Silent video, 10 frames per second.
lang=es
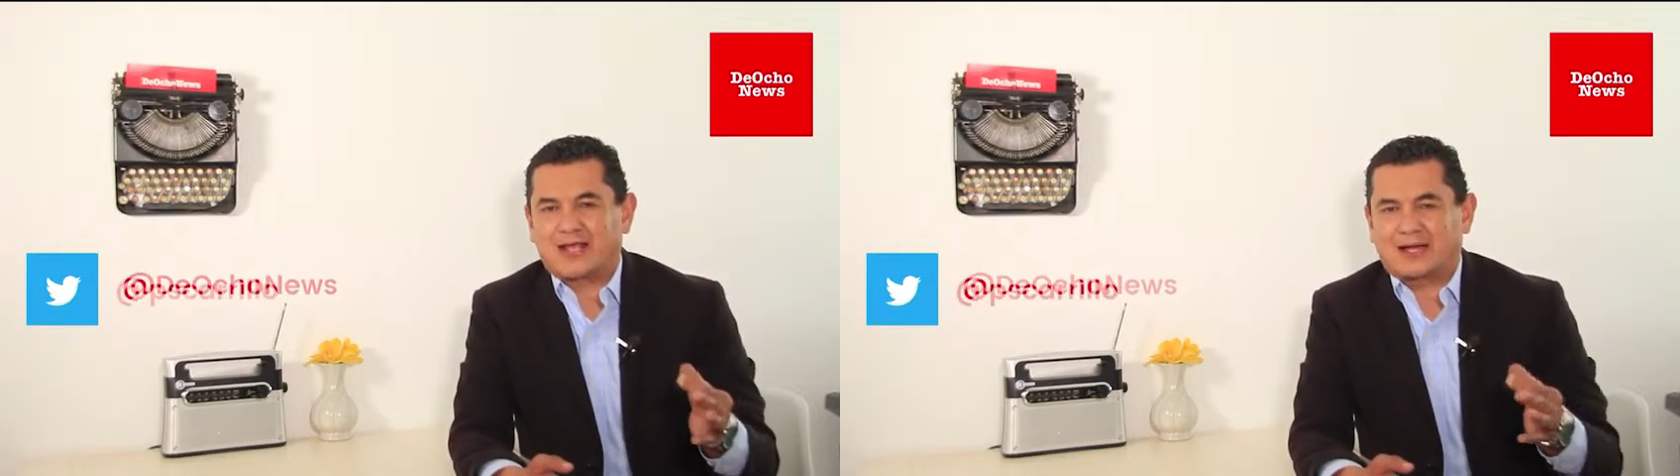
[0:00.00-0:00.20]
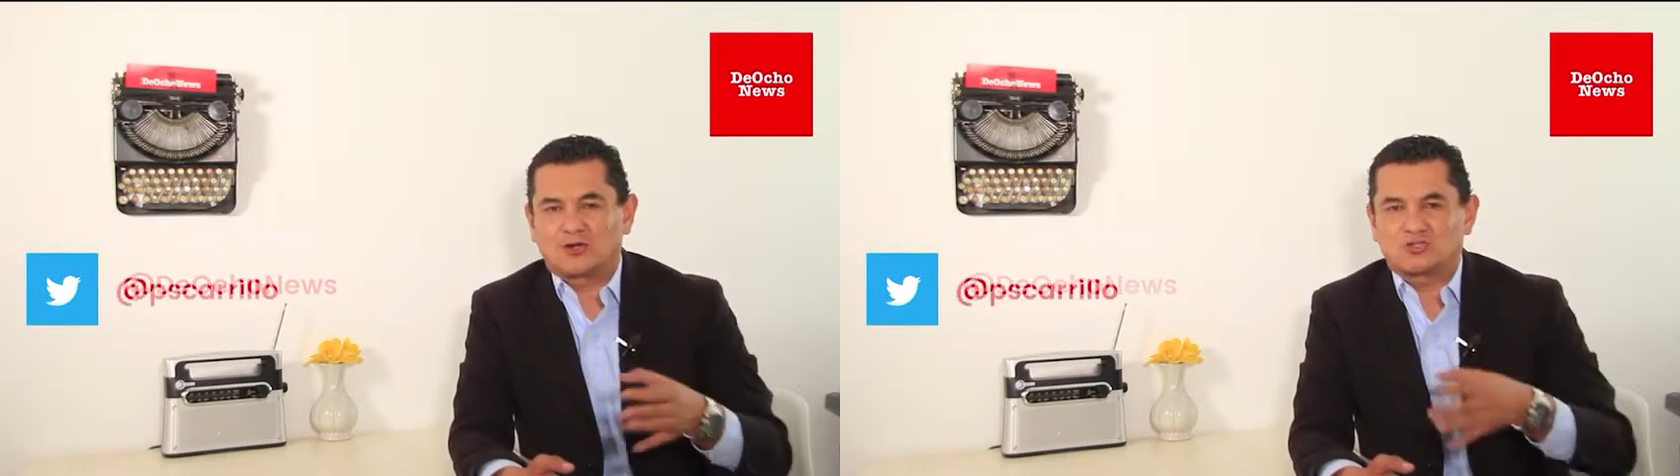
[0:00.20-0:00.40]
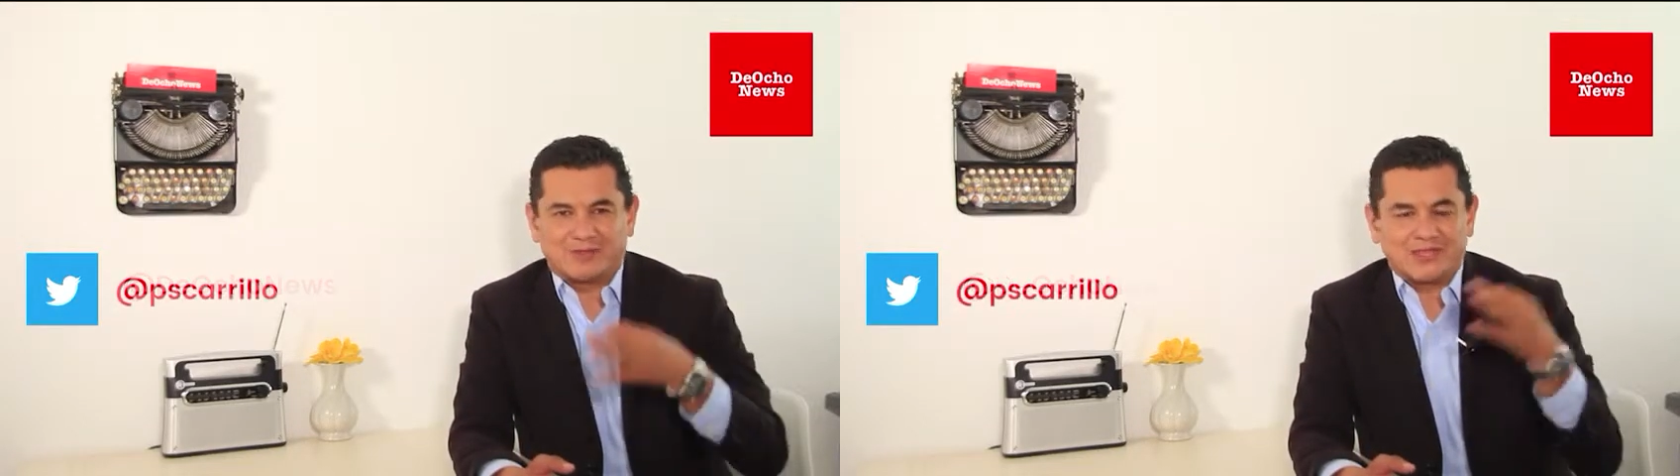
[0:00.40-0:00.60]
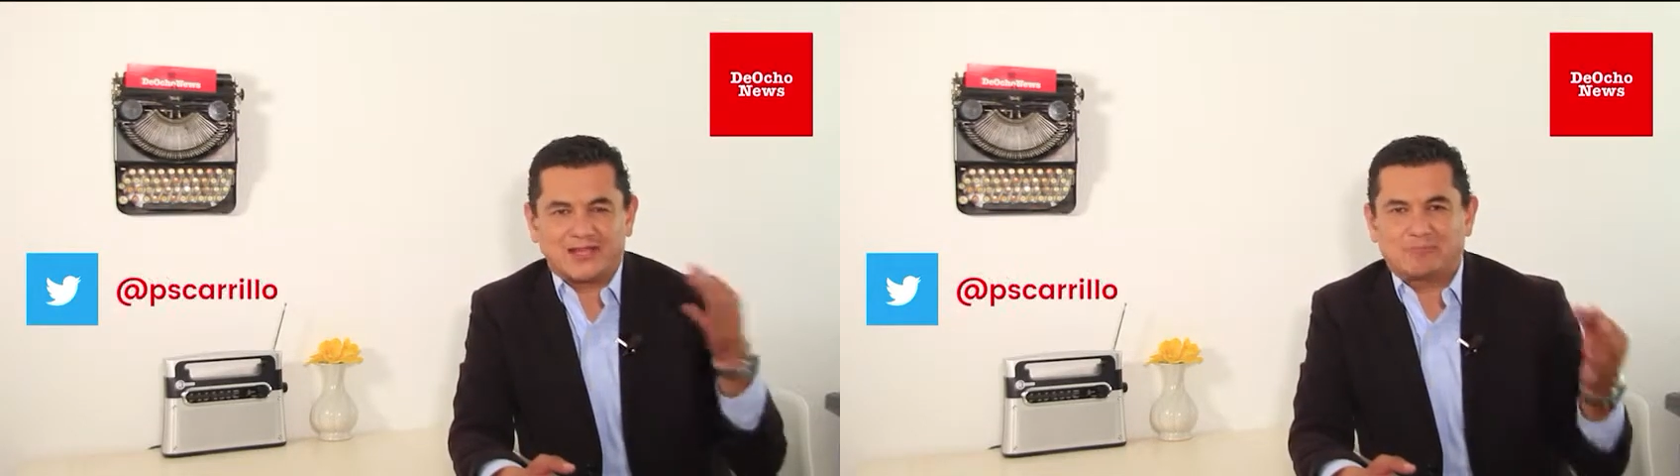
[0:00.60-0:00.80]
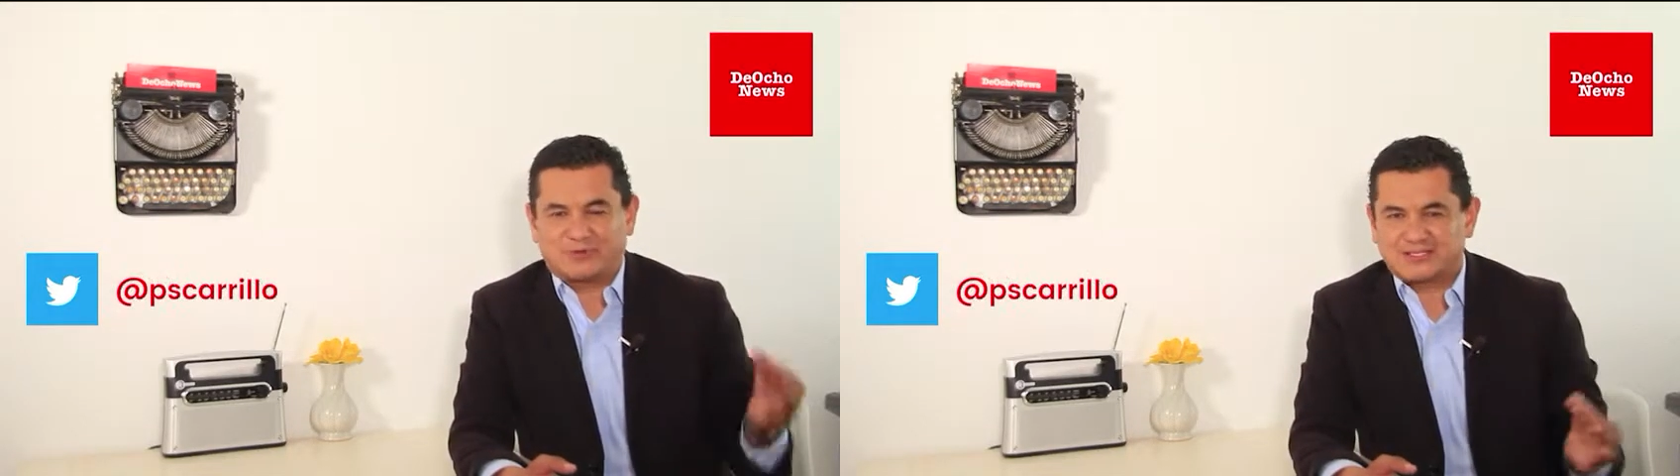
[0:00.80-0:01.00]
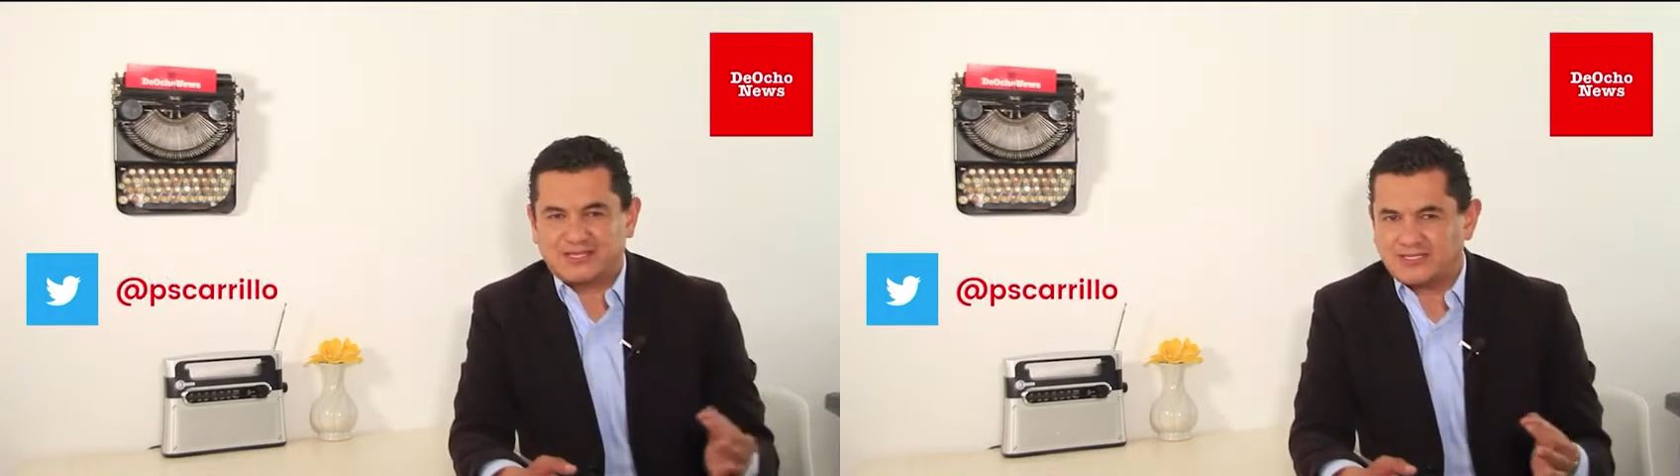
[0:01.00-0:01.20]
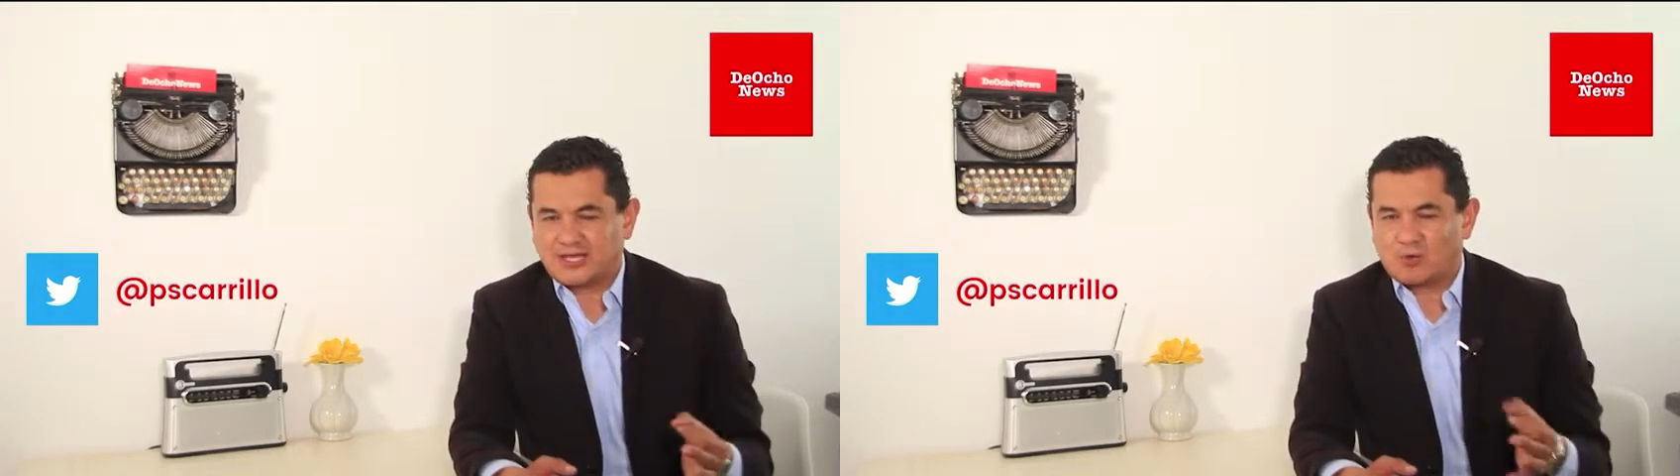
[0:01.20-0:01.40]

Carlos Medina Plasencia